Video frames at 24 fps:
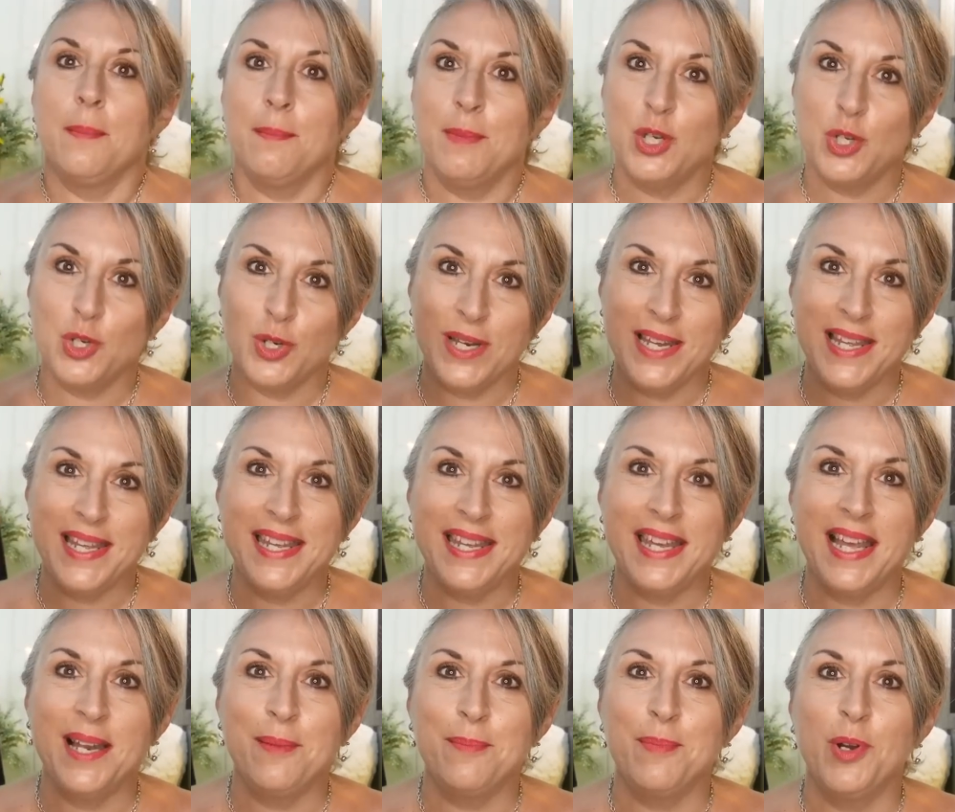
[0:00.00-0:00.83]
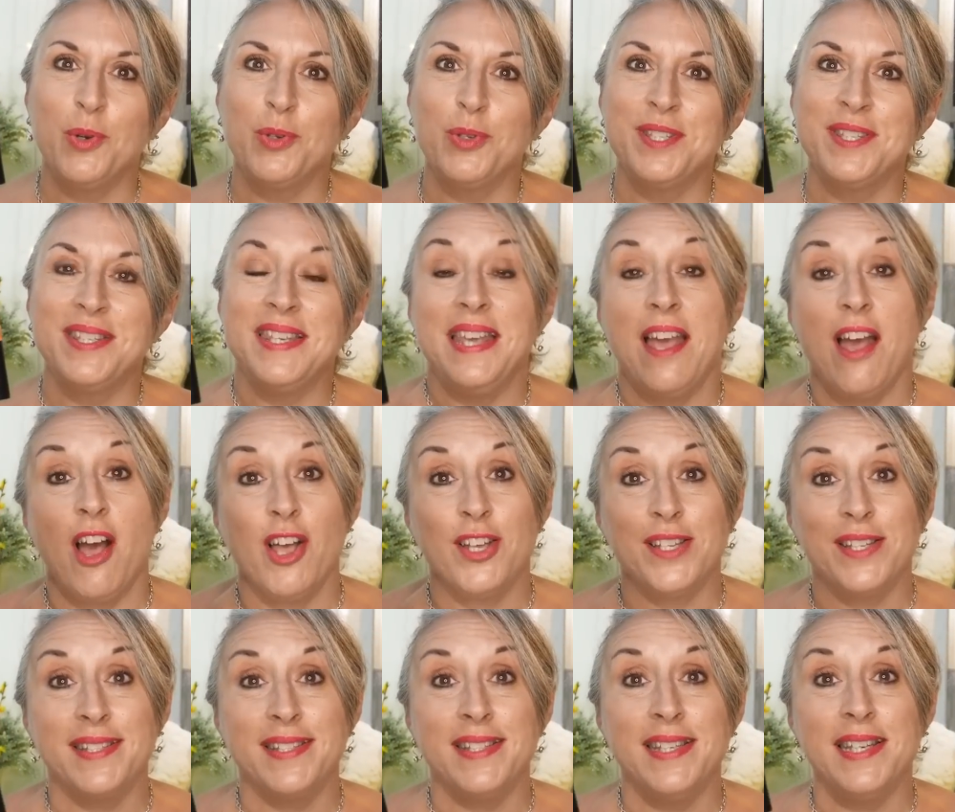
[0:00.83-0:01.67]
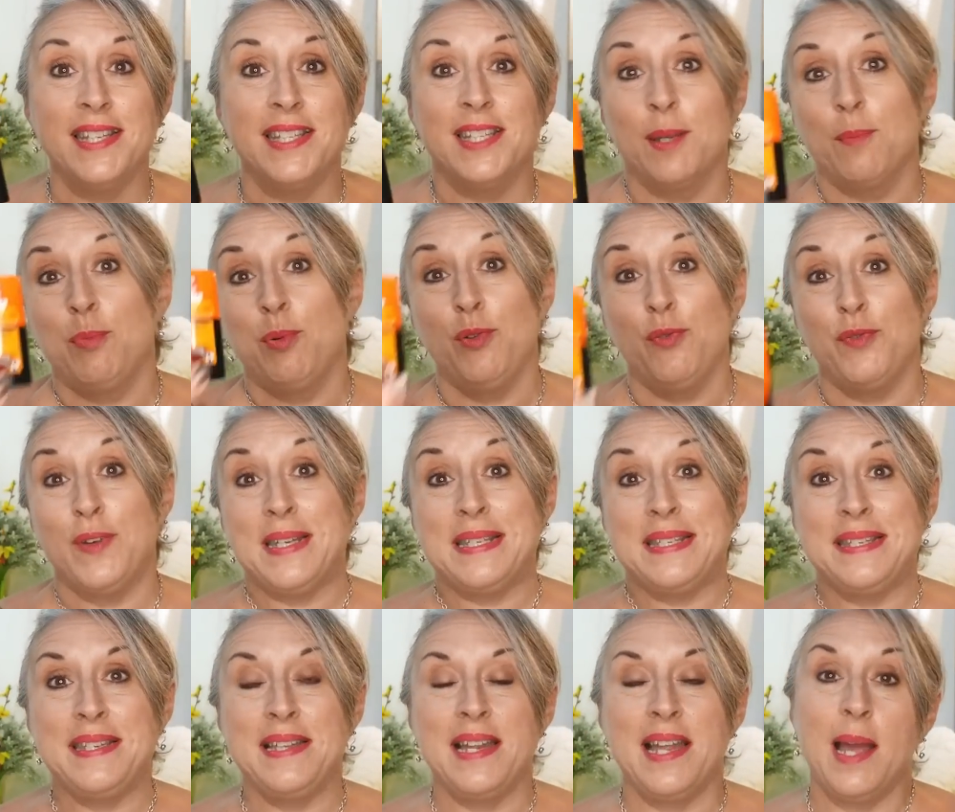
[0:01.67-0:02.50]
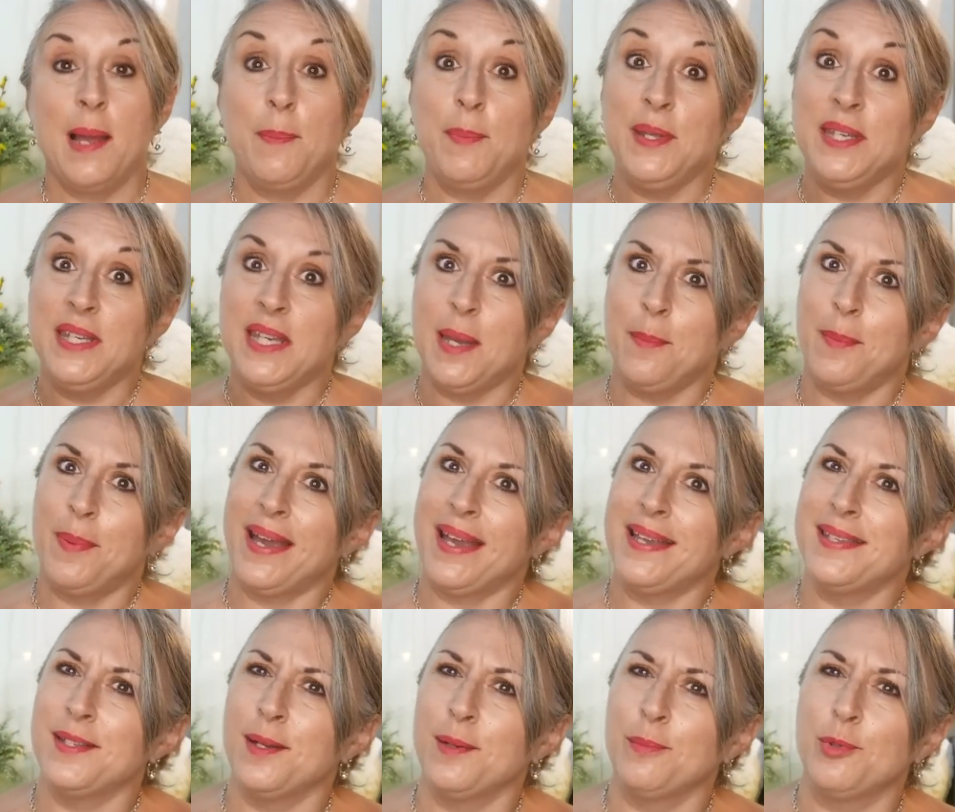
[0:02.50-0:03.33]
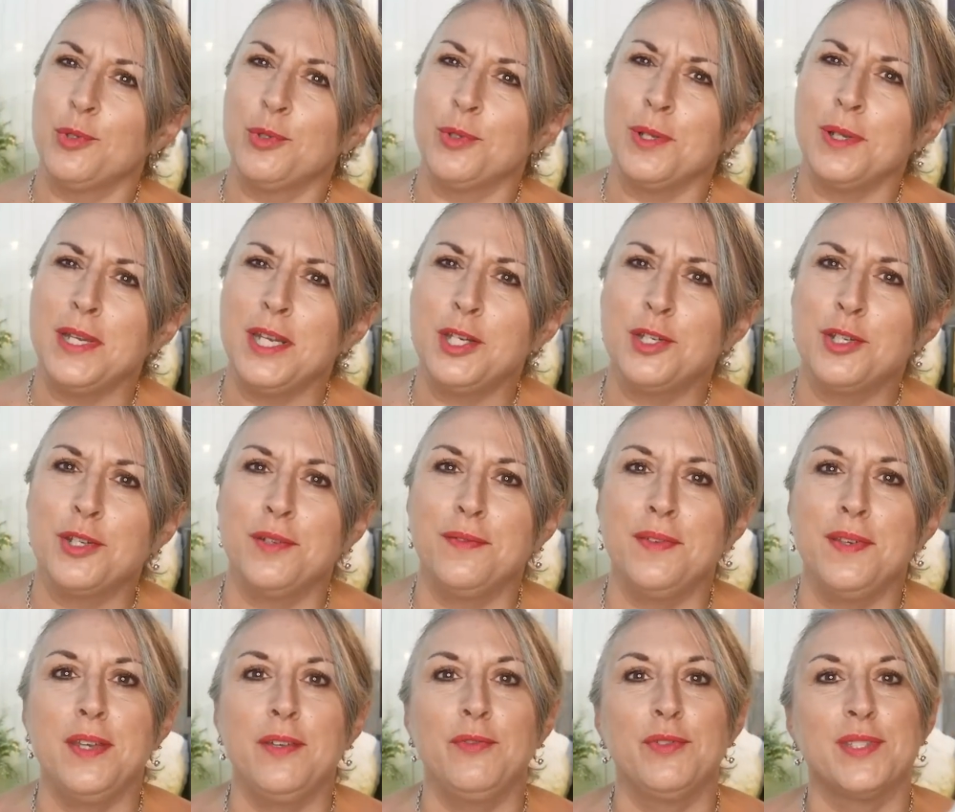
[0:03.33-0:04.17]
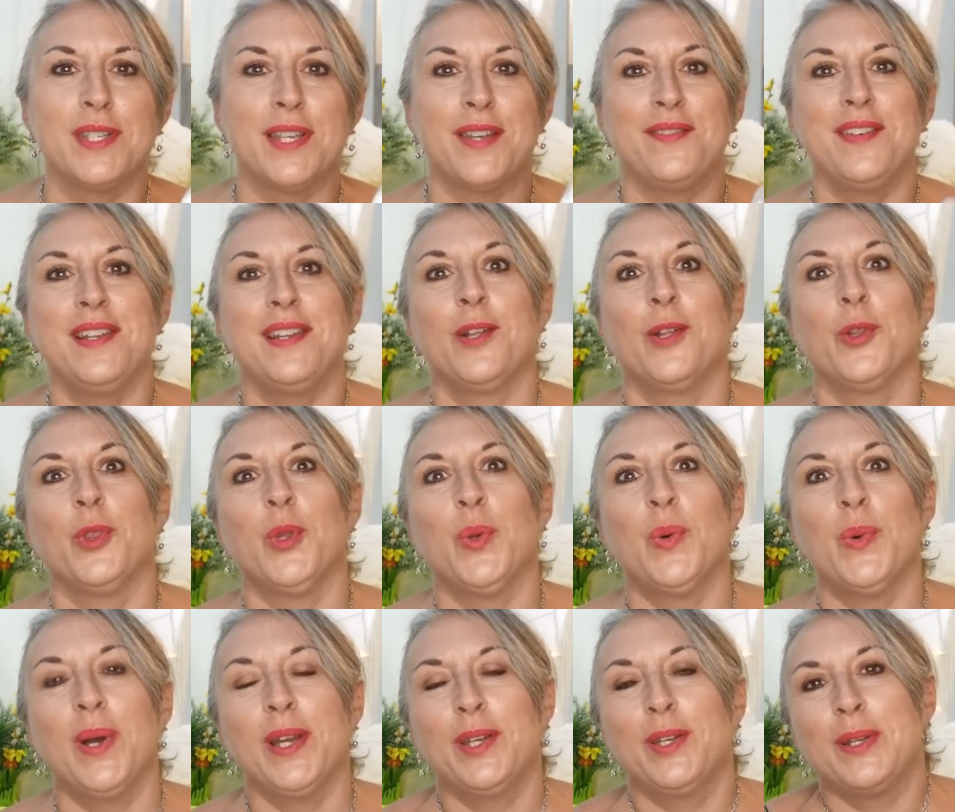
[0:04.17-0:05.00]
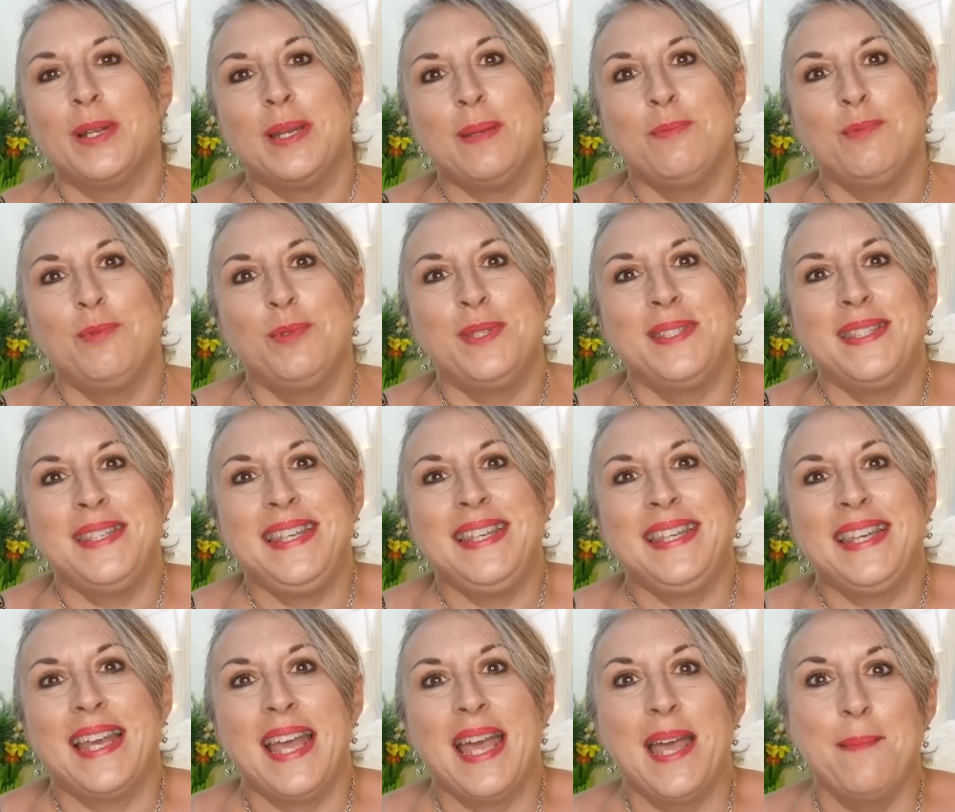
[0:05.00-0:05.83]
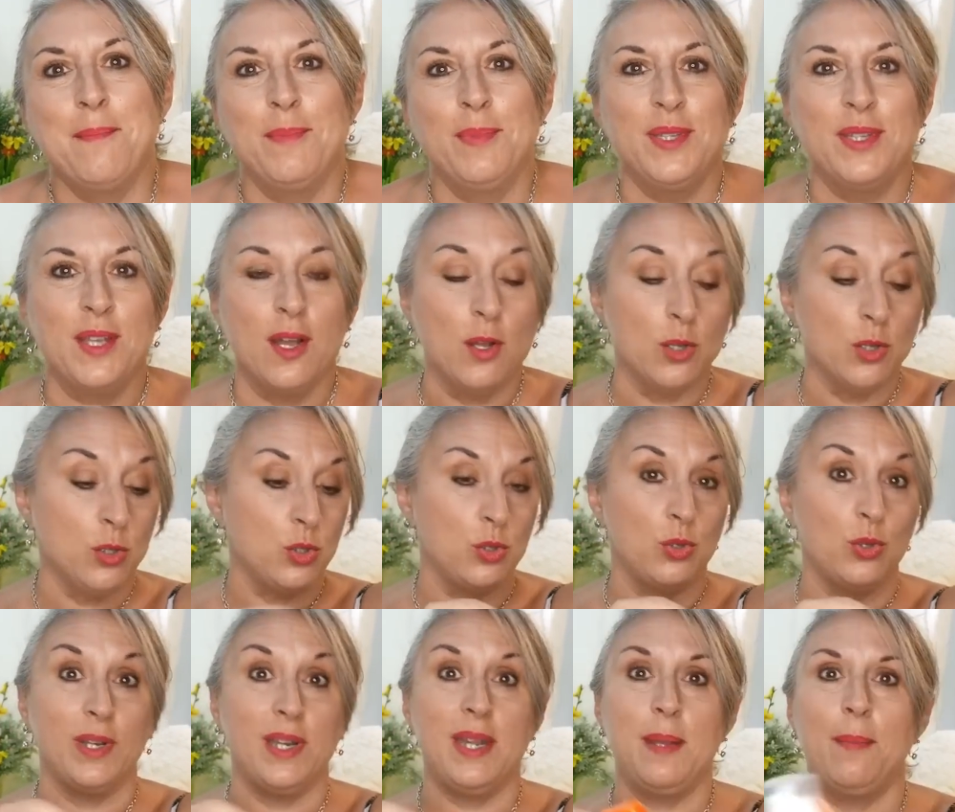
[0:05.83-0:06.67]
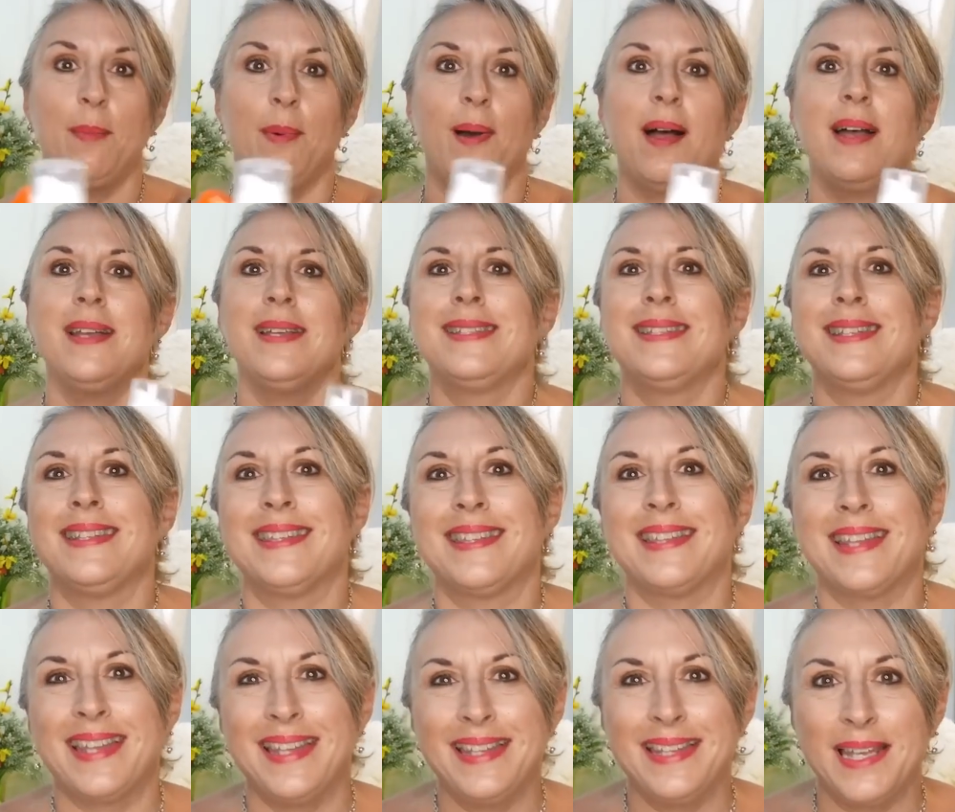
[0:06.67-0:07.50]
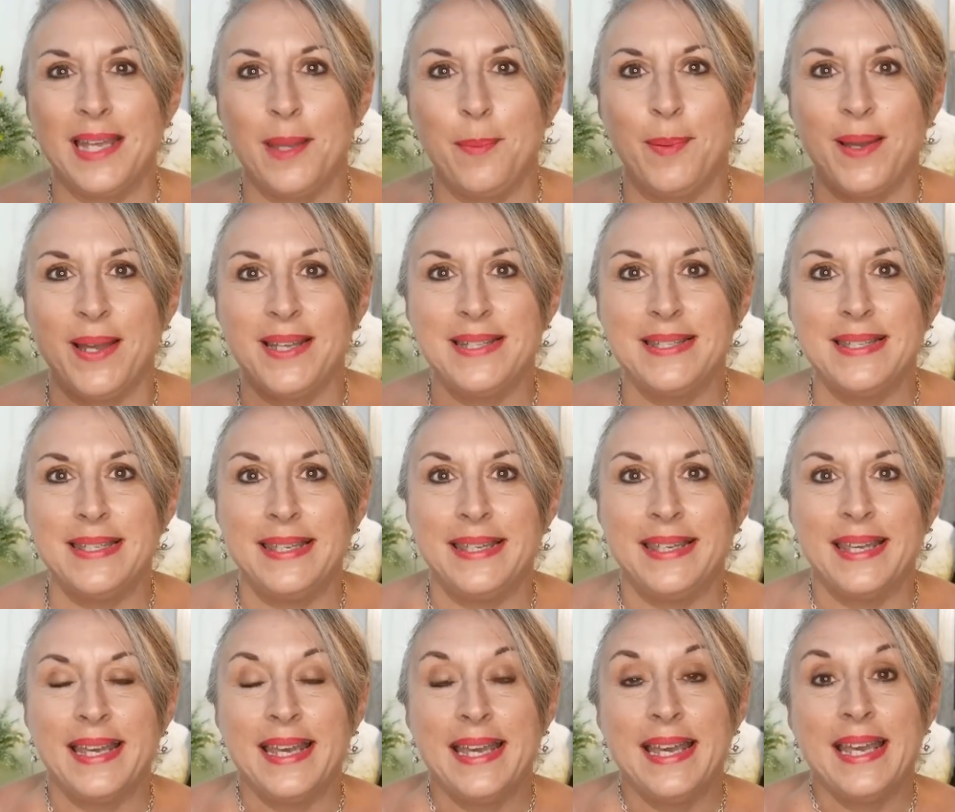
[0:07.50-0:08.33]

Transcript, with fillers: mais je l'ai également aussi en stick, c'est plus facile à appliquer par exemple sur les chevilles, vous savez l'endroit que les moustiques aiment tant, sur les bras, c'est très très pratique.